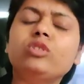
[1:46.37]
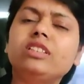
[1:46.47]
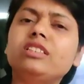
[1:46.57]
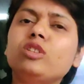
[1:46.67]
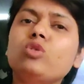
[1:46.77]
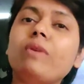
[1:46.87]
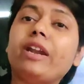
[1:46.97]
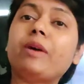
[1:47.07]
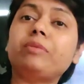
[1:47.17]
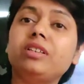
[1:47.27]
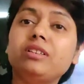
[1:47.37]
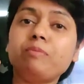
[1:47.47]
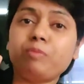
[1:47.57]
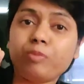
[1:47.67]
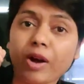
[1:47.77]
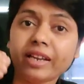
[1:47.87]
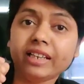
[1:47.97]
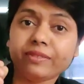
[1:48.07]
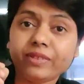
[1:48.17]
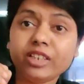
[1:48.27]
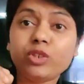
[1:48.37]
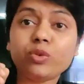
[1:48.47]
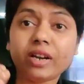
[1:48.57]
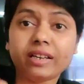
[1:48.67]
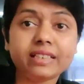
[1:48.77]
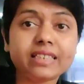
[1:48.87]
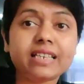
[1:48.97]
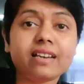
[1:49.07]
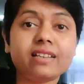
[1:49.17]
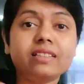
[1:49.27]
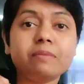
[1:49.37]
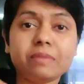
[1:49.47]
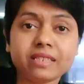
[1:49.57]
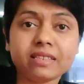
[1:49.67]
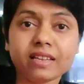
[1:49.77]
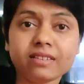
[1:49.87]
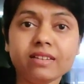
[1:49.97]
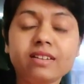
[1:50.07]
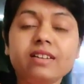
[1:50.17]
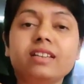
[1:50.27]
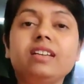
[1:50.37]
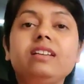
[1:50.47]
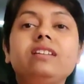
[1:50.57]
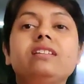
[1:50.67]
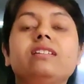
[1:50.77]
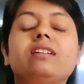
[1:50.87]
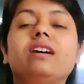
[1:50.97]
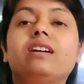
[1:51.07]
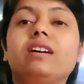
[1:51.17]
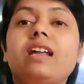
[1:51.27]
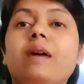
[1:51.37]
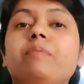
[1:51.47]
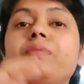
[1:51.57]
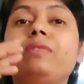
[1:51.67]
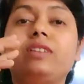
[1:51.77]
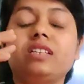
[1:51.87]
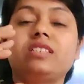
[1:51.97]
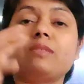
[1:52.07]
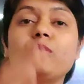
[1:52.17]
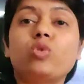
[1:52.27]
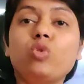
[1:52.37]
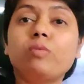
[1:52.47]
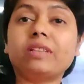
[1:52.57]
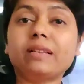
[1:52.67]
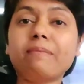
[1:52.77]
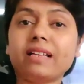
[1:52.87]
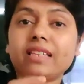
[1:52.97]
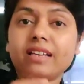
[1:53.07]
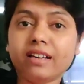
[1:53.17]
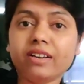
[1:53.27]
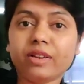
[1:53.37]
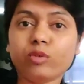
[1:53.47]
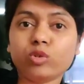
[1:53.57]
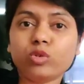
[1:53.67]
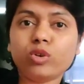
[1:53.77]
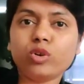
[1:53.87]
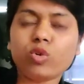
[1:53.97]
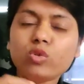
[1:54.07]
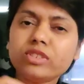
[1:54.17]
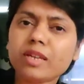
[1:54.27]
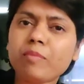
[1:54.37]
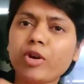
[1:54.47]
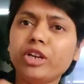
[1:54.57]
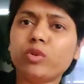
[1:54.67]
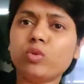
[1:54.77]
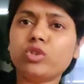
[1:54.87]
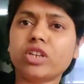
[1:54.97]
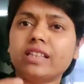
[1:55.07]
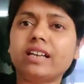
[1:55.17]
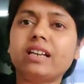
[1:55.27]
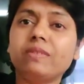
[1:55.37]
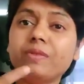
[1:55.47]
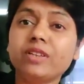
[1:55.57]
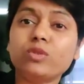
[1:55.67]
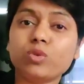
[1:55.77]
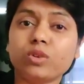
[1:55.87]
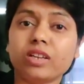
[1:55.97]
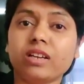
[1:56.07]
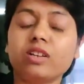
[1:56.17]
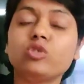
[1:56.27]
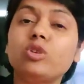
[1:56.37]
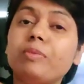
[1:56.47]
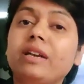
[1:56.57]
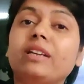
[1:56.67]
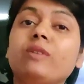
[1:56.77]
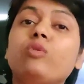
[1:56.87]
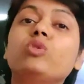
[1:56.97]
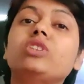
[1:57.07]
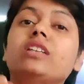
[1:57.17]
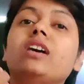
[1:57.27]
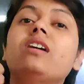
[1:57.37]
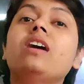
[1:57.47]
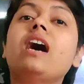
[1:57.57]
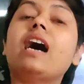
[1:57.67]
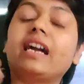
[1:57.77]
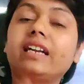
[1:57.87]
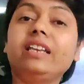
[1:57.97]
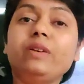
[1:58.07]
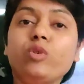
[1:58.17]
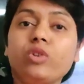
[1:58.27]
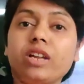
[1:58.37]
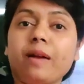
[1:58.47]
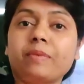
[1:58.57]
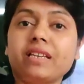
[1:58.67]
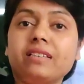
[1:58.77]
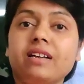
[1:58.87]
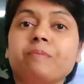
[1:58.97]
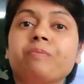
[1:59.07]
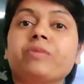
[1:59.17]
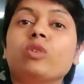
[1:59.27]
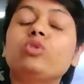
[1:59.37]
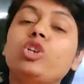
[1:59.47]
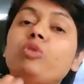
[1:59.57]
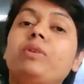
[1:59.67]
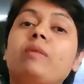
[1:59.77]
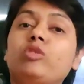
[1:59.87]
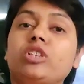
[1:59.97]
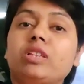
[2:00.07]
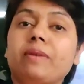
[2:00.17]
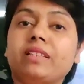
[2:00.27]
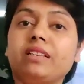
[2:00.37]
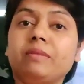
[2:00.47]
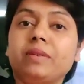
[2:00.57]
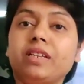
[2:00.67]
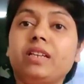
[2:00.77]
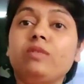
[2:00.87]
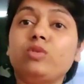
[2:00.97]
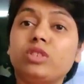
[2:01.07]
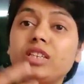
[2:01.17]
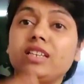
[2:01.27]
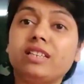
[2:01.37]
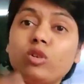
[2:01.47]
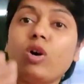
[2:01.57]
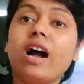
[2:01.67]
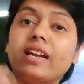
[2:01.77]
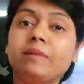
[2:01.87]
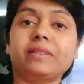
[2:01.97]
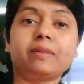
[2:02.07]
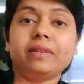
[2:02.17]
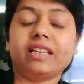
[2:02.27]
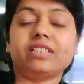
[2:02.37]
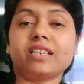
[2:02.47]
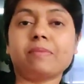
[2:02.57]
सो दिस इज ऑल्सो वन ऑफ द पॉइंट वी नीड टू अंडरस्टैंड इन द बिजनेस कि अगर आप कस्टमर को मतलब बातें कर रहे हो तो कौन से पॉइंट को ज़्यादा कन्वींस हो रहे हैं कौन से पॉइंट के वो ज़्यादा एग्री हो रहे हैं आपके साथ उसके ऊपर आपको ज़्यादा बात करनी पड़ेगी उसी को आगे मतलब लेके